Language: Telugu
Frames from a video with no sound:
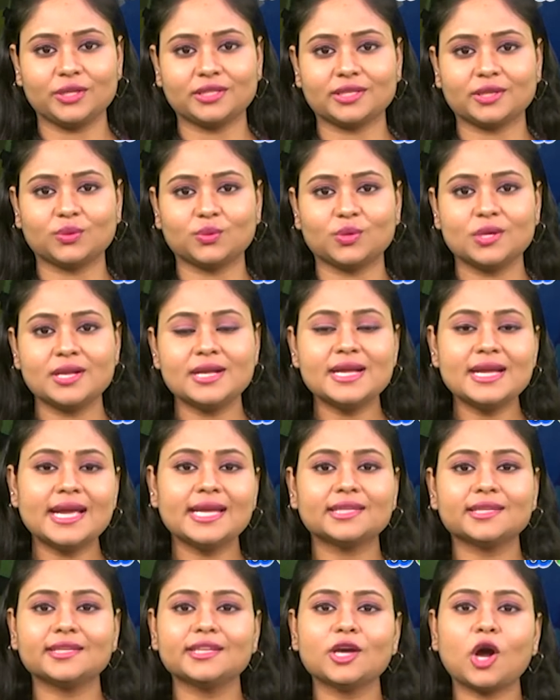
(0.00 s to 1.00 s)
ఇతను
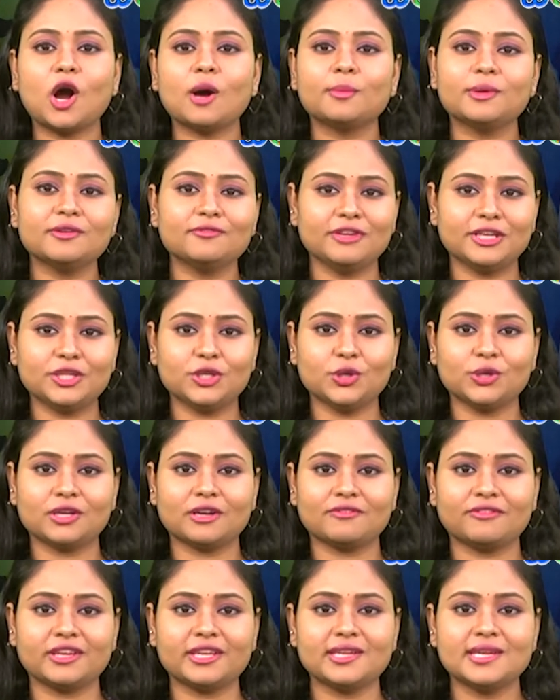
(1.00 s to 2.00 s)
ఇతని హాబీ
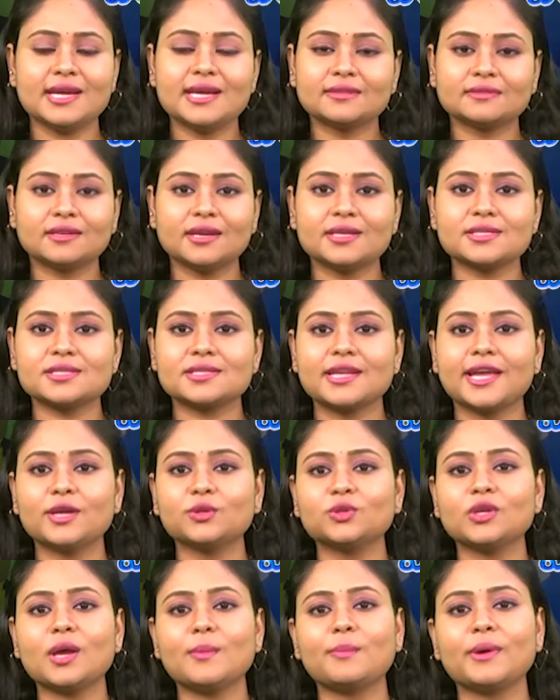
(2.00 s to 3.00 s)
వీడియోగ్రఫీ తన
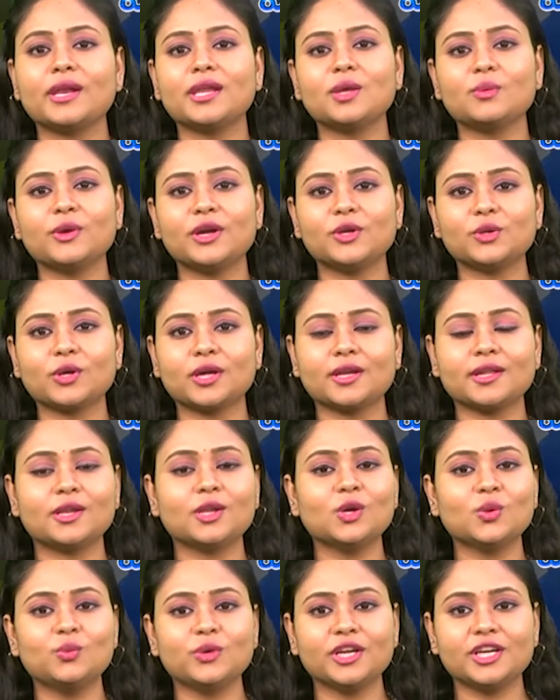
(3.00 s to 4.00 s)
స్నేహితుల పెళ్లి
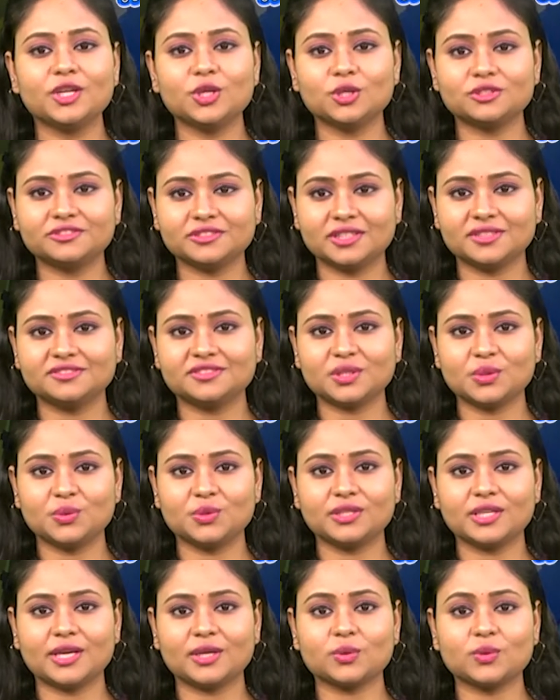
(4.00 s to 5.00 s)
వేడుకలలో వీడియోస్ తీస్తూ
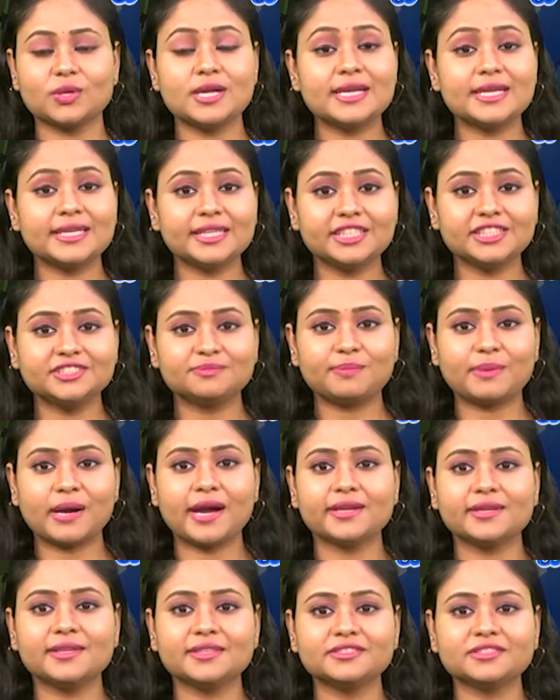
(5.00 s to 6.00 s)
ఉంటాడు ఈ
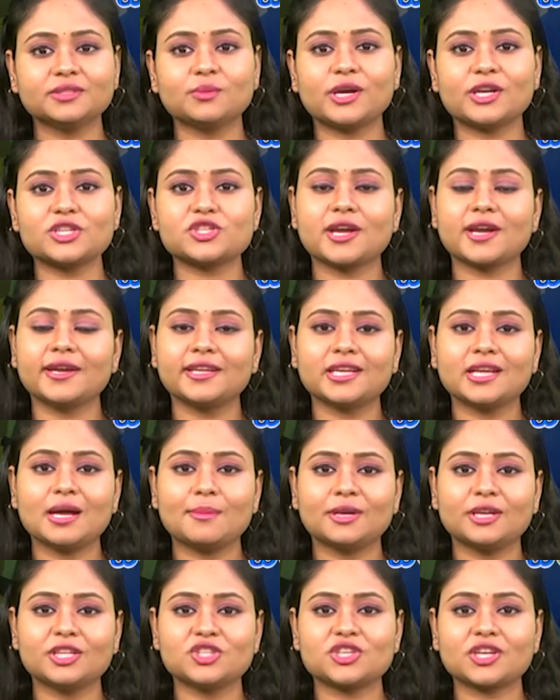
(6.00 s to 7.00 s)
స్పైడర్స్ వర్షాన్ని
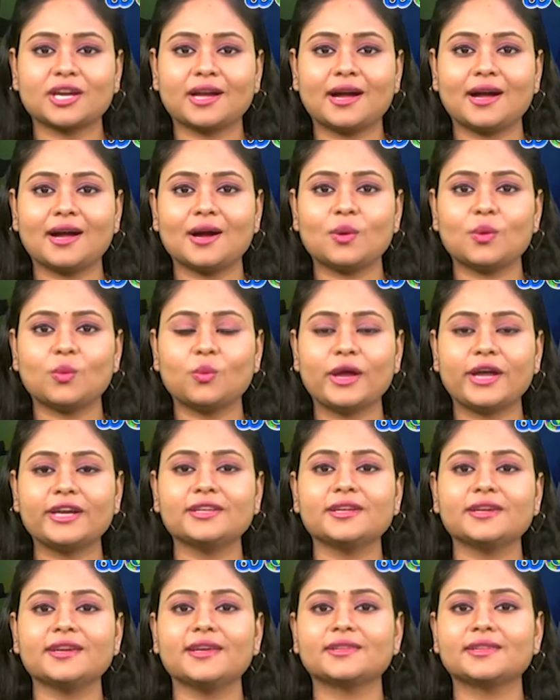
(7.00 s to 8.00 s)
గమనించక
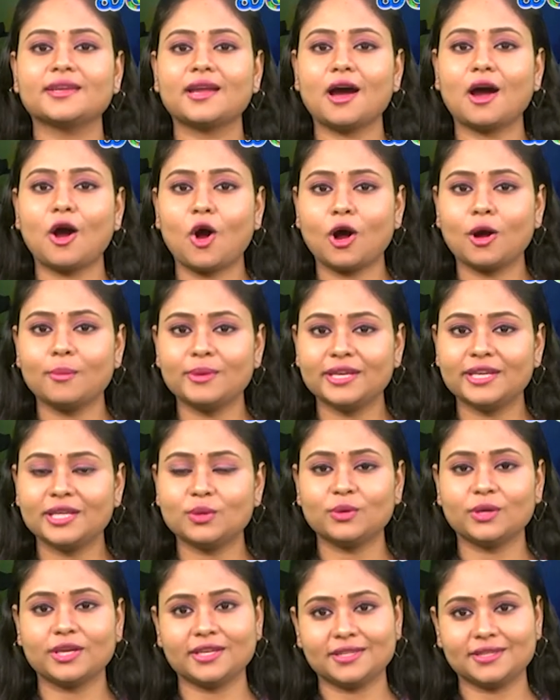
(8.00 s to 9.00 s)
వెంటనే తన హాబీని
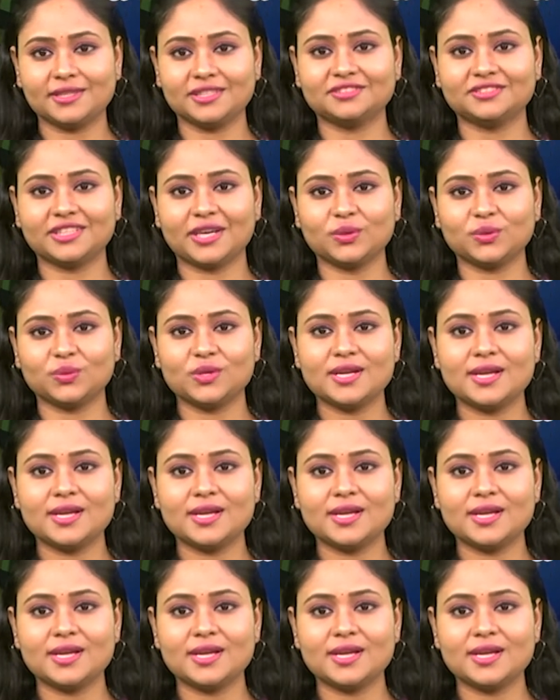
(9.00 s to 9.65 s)
వెలికి తీశాడు